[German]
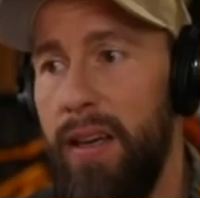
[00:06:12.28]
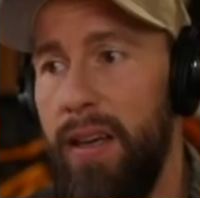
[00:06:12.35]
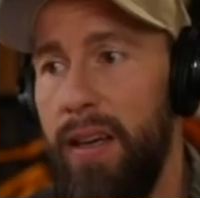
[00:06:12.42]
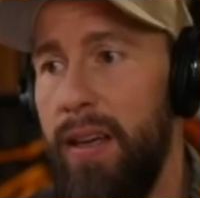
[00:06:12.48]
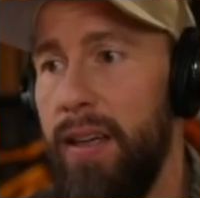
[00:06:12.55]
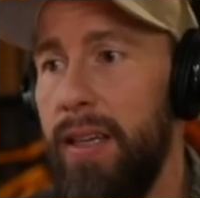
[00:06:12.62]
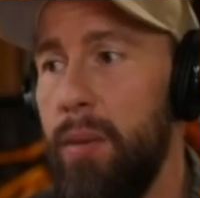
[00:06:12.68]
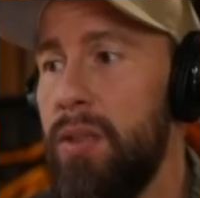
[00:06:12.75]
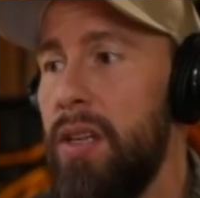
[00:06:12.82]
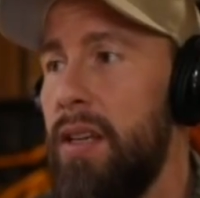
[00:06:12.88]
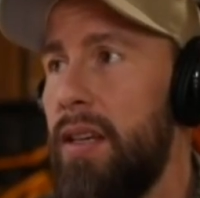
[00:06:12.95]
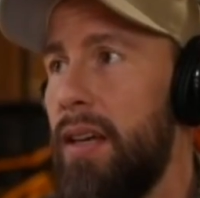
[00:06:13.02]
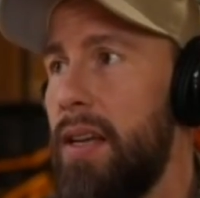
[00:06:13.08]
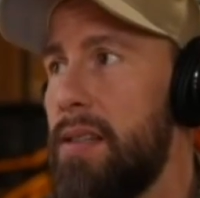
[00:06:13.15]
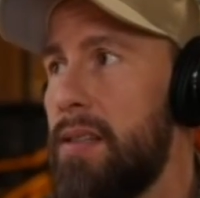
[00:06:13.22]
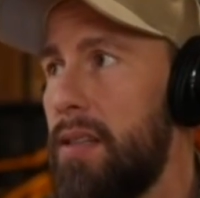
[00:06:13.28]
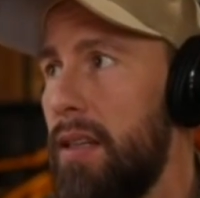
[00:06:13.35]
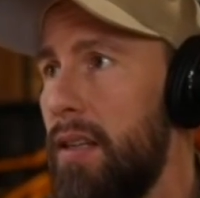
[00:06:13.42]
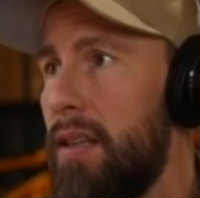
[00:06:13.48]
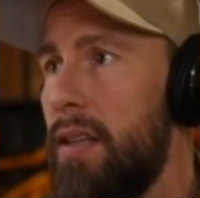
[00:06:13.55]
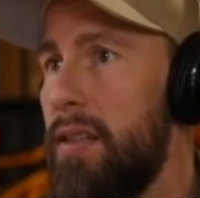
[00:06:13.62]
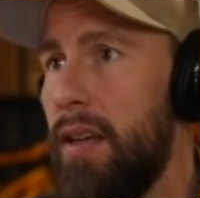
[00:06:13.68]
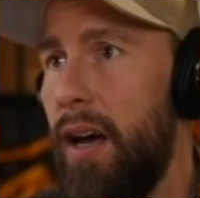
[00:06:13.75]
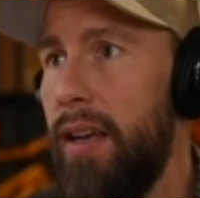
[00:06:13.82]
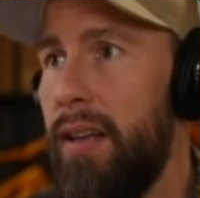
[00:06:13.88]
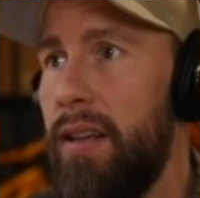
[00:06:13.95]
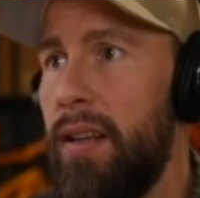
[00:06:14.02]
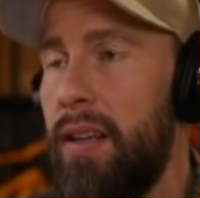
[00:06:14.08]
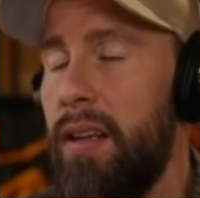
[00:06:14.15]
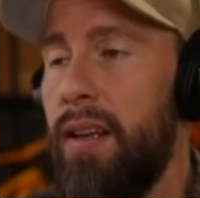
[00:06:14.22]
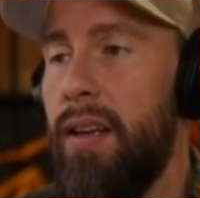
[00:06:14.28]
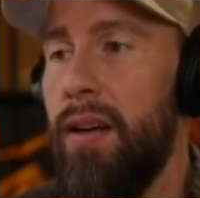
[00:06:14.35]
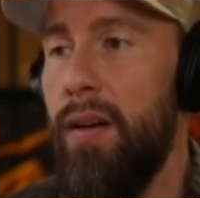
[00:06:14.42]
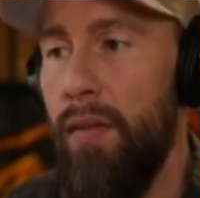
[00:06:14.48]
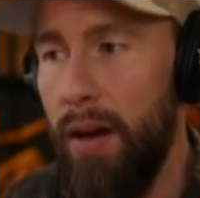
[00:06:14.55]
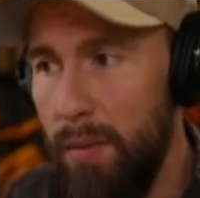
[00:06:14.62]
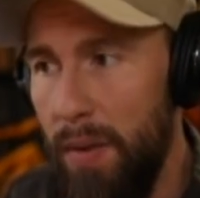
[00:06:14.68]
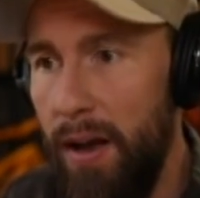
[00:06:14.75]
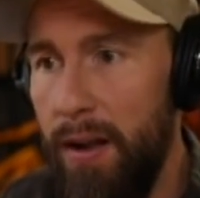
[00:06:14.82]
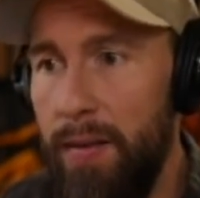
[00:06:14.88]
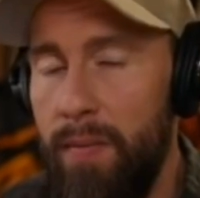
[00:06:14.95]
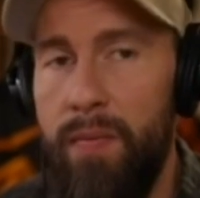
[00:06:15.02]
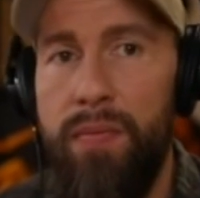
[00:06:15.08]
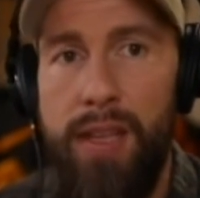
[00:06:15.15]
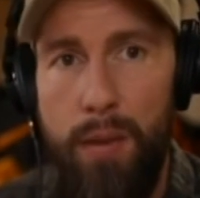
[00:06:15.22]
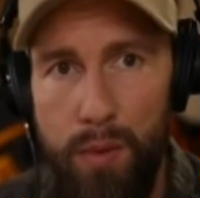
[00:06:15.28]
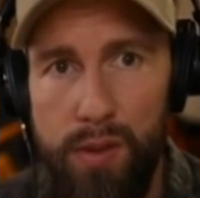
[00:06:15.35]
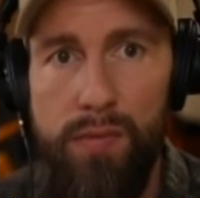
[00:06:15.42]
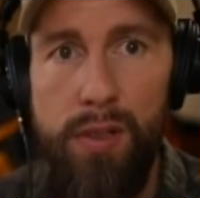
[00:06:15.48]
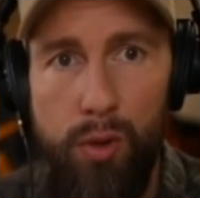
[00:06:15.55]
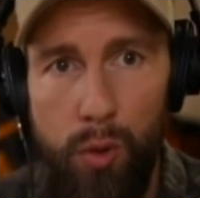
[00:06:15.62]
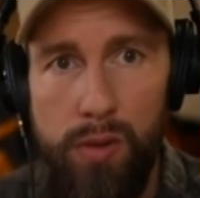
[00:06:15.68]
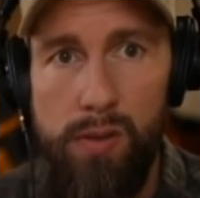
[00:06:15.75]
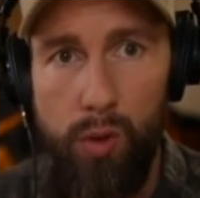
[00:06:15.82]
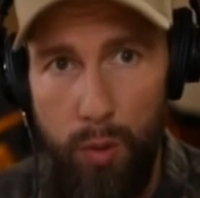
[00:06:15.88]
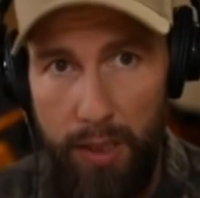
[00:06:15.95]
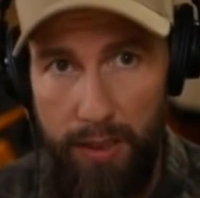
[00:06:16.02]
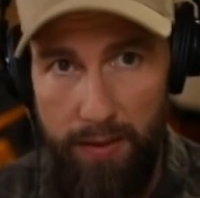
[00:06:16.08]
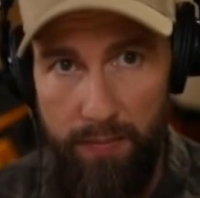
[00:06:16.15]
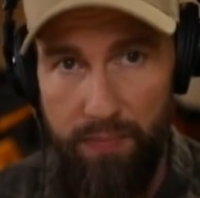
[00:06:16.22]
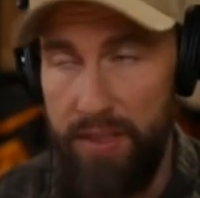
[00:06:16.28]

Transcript: Erhebt. Es ist lediglich ein, warte mal, da müssen wir kurz drüber reden.